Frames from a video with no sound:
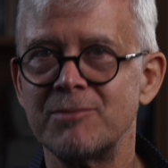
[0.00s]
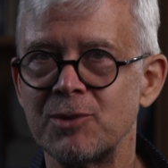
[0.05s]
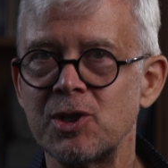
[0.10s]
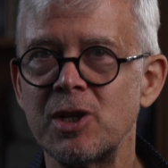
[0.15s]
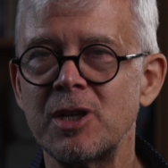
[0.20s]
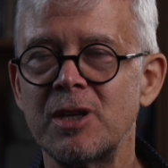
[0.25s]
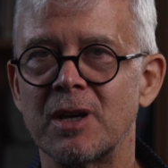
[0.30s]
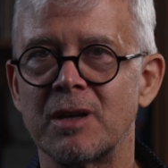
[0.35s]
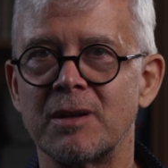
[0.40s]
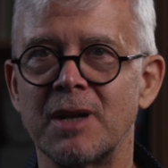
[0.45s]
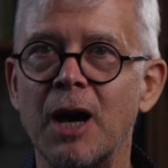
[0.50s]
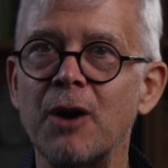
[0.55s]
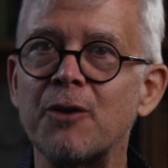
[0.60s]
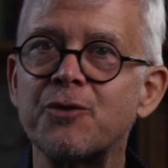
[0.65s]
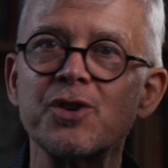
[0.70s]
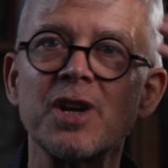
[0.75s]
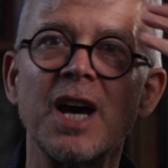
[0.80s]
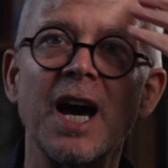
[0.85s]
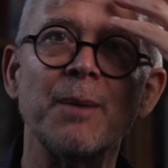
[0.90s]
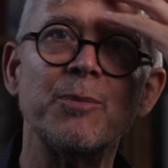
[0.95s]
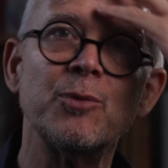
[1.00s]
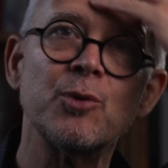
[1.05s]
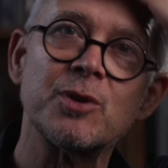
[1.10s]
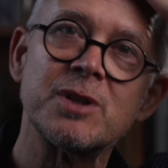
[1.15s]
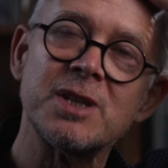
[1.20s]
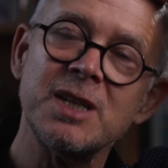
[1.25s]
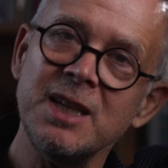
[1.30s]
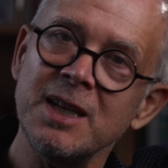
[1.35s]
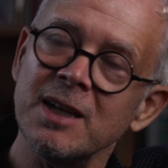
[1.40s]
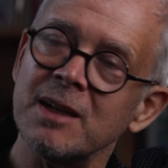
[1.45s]
Sichern, aufschreiben,
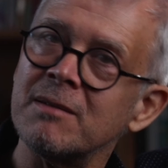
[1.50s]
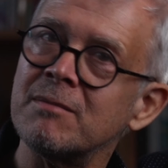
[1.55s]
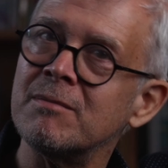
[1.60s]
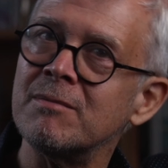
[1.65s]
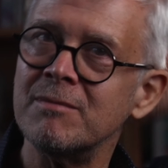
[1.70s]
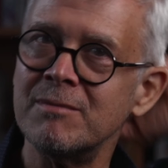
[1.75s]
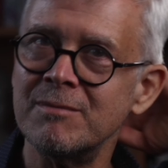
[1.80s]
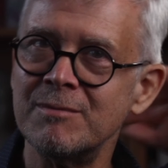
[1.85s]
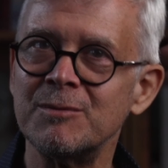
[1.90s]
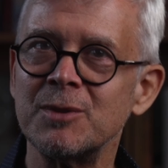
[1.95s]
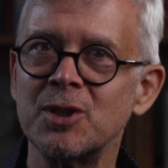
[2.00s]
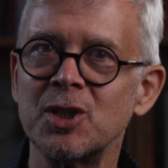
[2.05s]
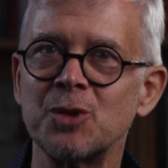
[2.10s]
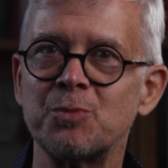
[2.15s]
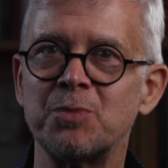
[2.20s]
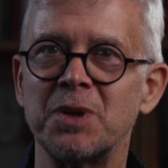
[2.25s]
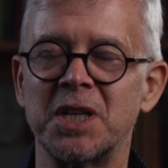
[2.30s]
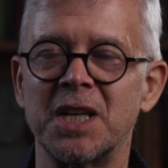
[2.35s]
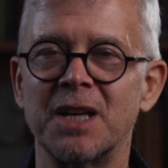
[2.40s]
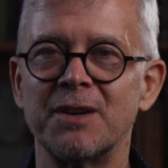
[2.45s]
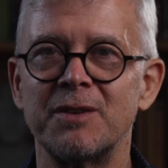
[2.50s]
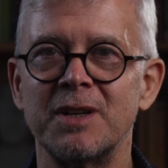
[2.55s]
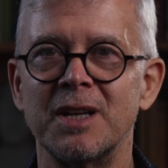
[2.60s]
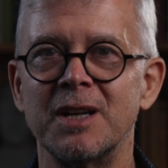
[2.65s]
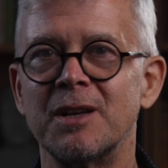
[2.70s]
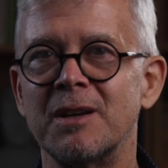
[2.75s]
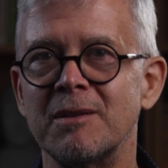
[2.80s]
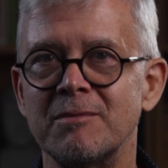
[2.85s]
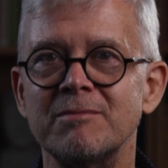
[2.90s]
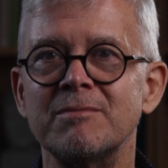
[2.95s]
notieren, später
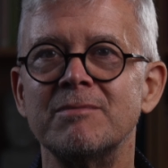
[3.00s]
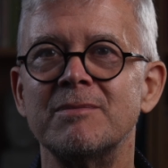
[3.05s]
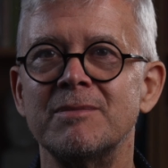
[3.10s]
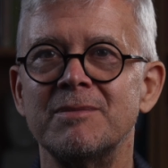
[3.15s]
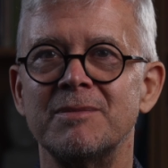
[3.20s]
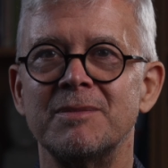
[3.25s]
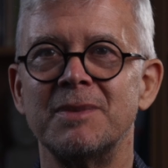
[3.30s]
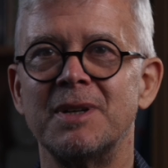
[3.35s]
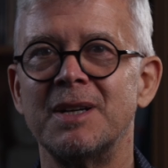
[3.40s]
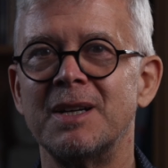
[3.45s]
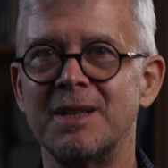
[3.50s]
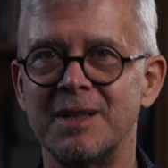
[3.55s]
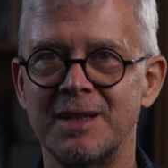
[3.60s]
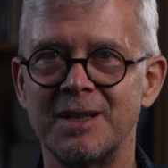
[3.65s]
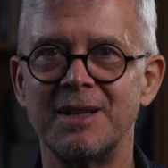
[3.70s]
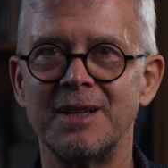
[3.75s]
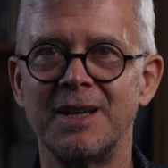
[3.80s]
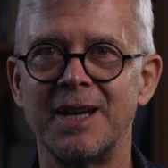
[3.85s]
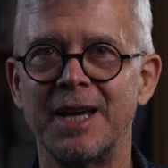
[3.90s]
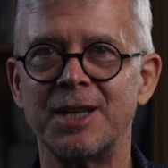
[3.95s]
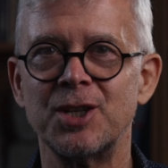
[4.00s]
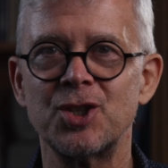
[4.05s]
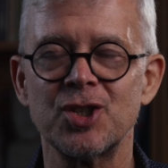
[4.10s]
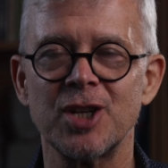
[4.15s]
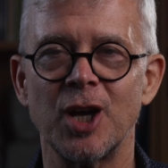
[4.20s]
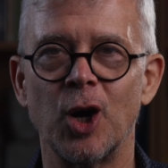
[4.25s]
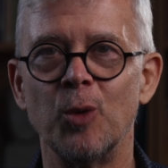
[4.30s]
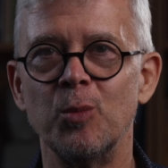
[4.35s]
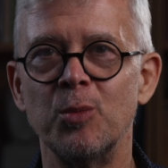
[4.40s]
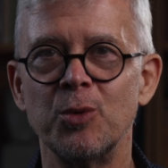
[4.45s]
wieder
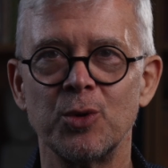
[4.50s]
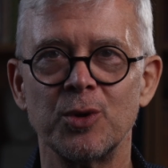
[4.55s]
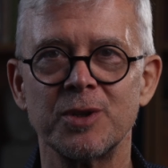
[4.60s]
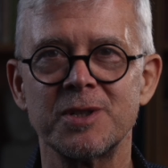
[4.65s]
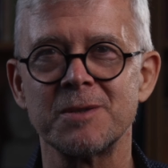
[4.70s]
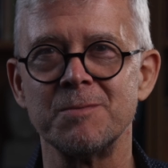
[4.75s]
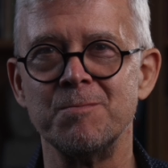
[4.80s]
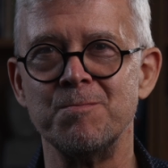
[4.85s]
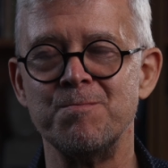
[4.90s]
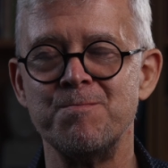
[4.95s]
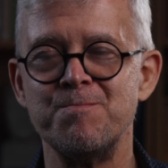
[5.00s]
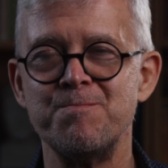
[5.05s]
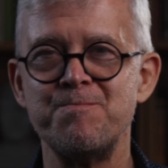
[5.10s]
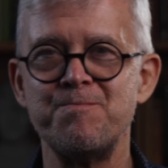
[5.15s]
entstauben, nutzen.